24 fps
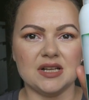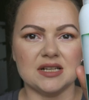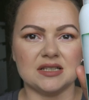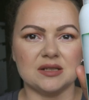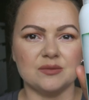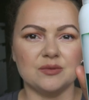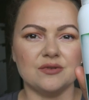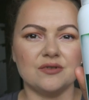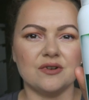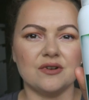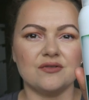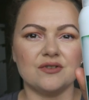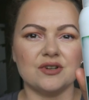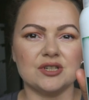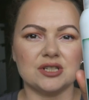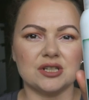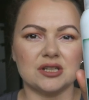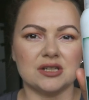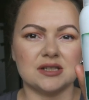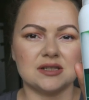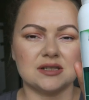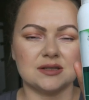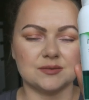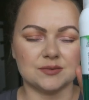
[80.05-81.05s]
Zamówiłam
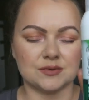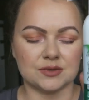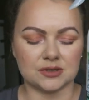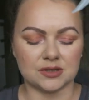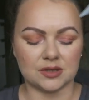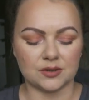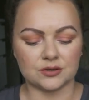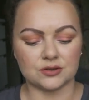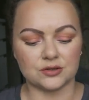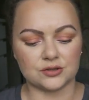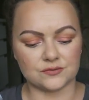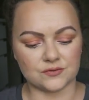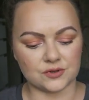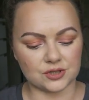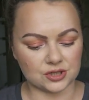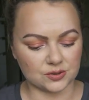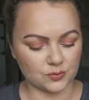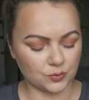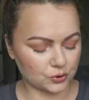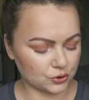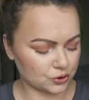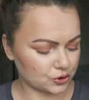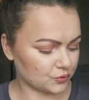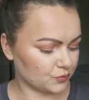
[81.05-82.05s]
właśnie na tym, jak ktoś
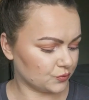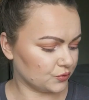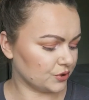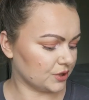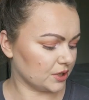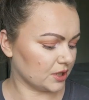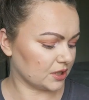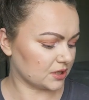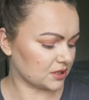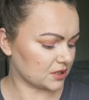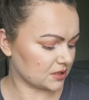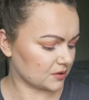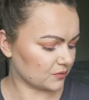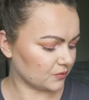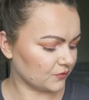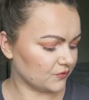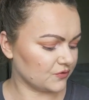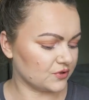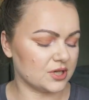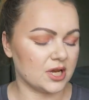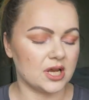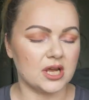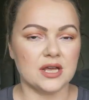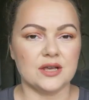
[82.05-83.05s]
właśnie potrzebuje i chce
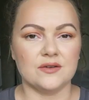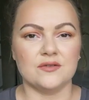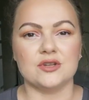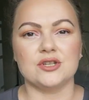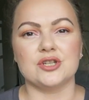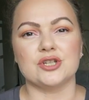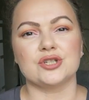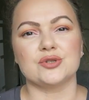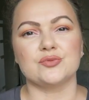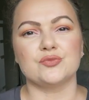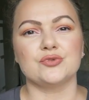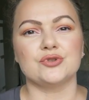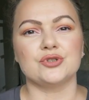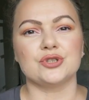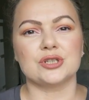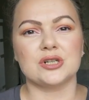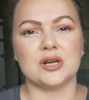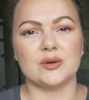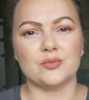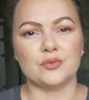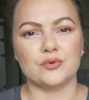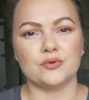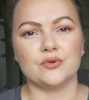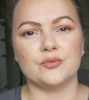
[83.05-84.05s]
zamówić. Wiecie, że mój
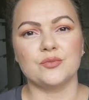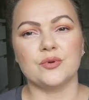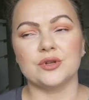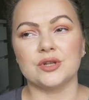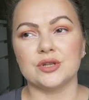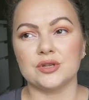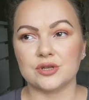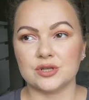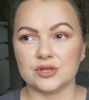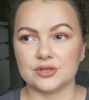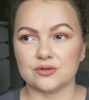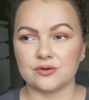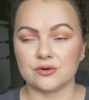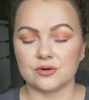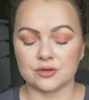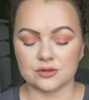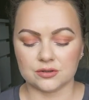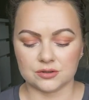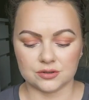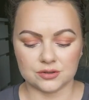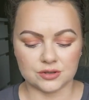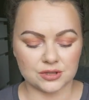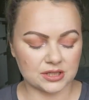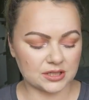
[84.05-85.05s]
sklep ulubiony to jest
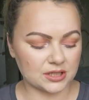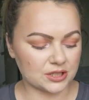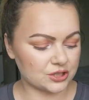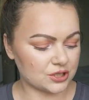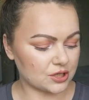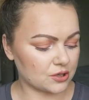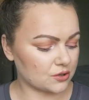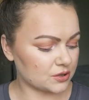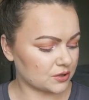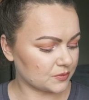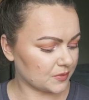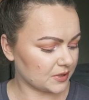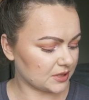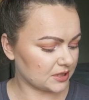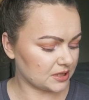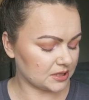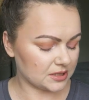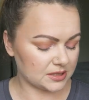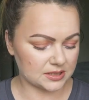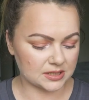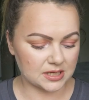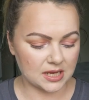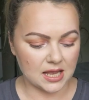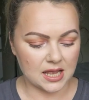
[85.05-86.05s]
e, Natasha
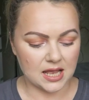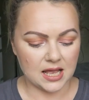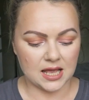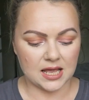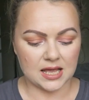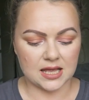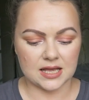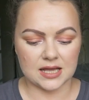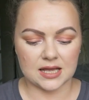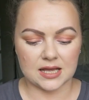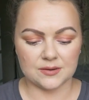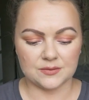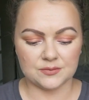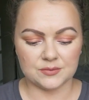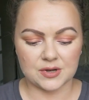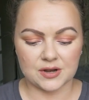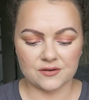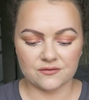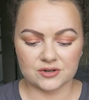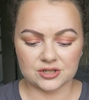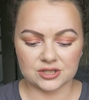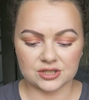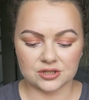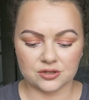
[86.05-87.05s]
Cosmetics. E,
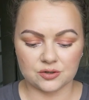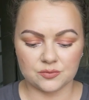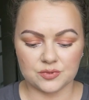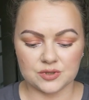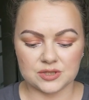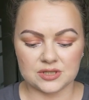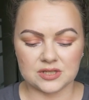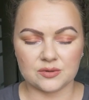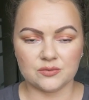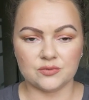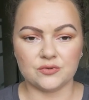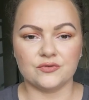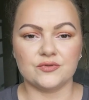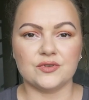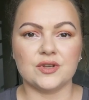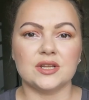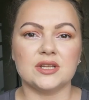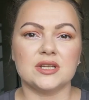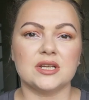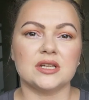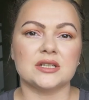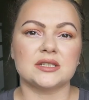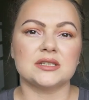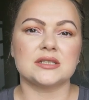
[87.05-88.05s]
miałam właśnie robić
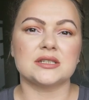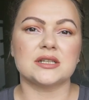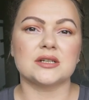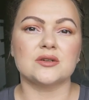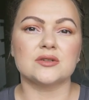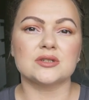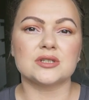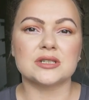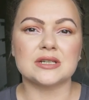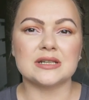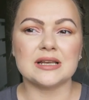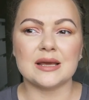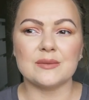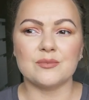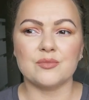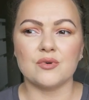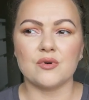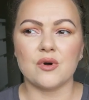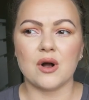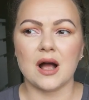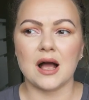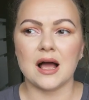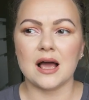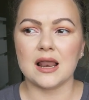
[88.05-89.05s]
zamówienie z tego
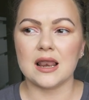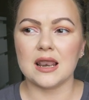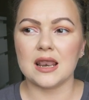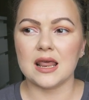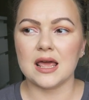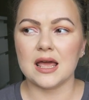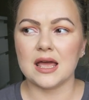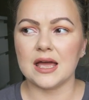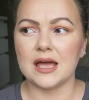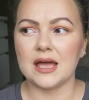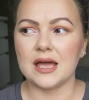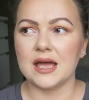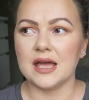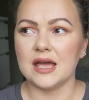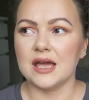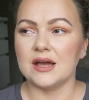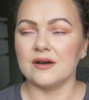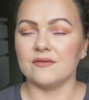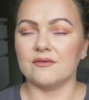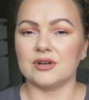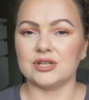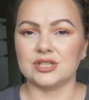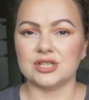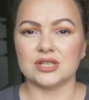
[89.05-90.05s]
sklepu, ale
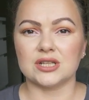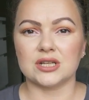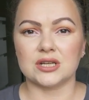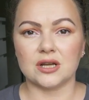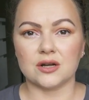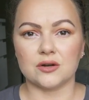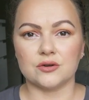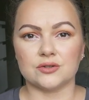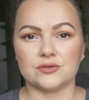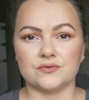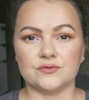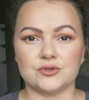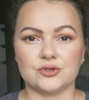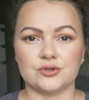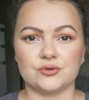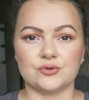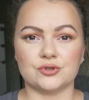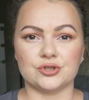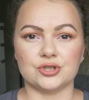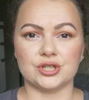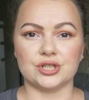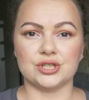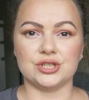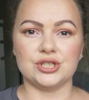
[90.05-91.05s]
właśnie tak jakoś
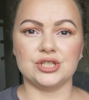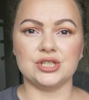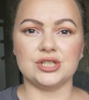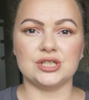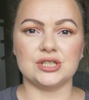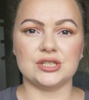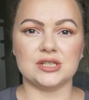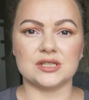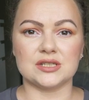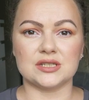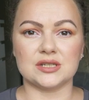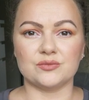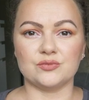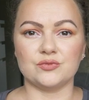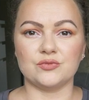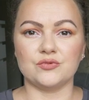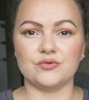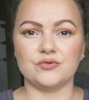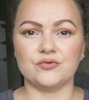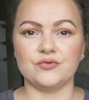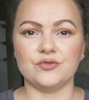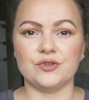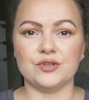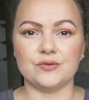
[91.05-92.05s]
wyszło, że nic nie
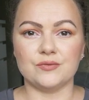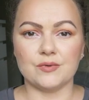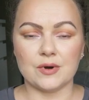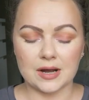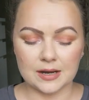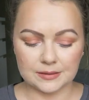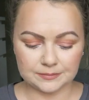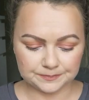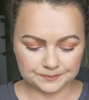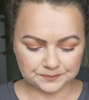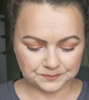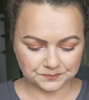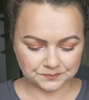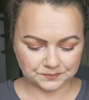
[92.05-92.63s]
zamówiłam.